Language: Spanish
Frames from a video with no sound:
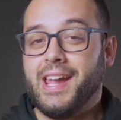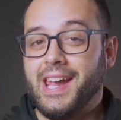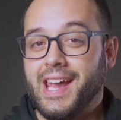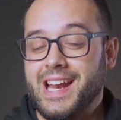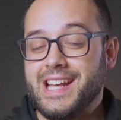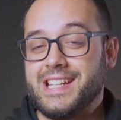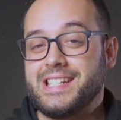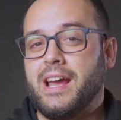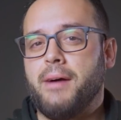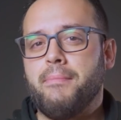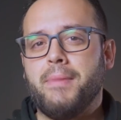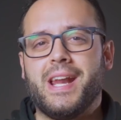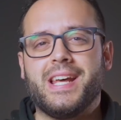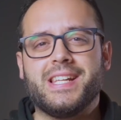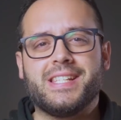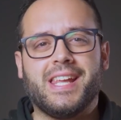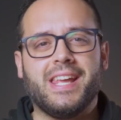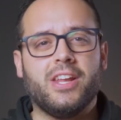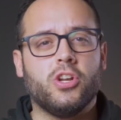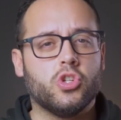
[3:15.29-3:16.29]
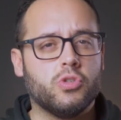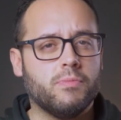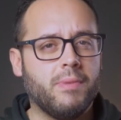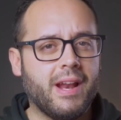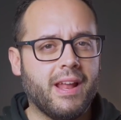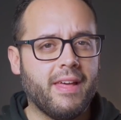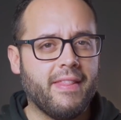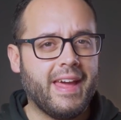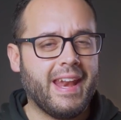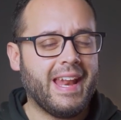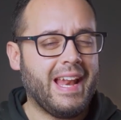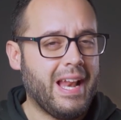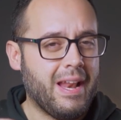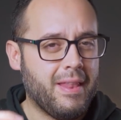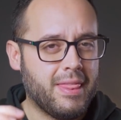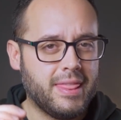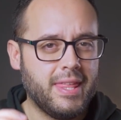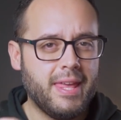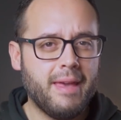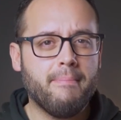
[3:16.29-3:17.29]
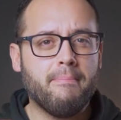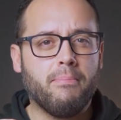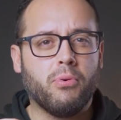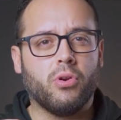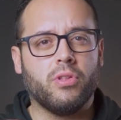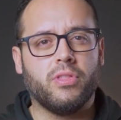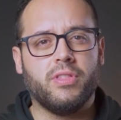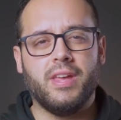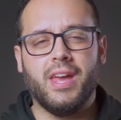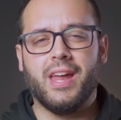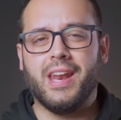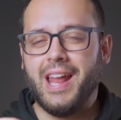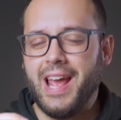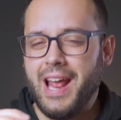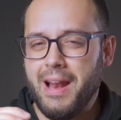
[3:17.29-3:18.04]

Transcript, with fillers: que las cámaras que nos van a dar el 100%